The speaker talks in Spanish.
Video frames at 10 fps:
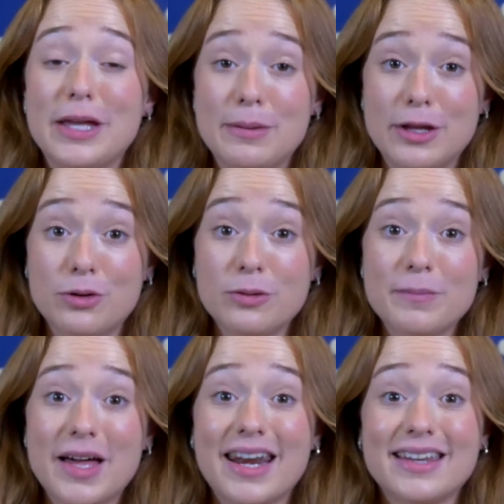híbrido,
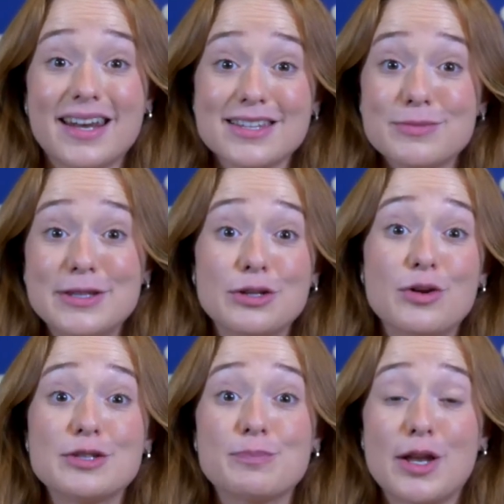retransmitido
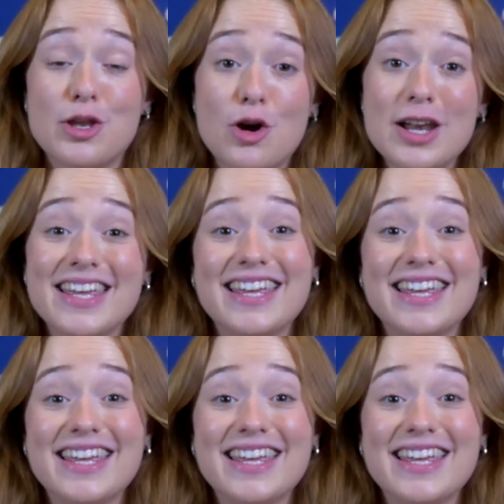en español,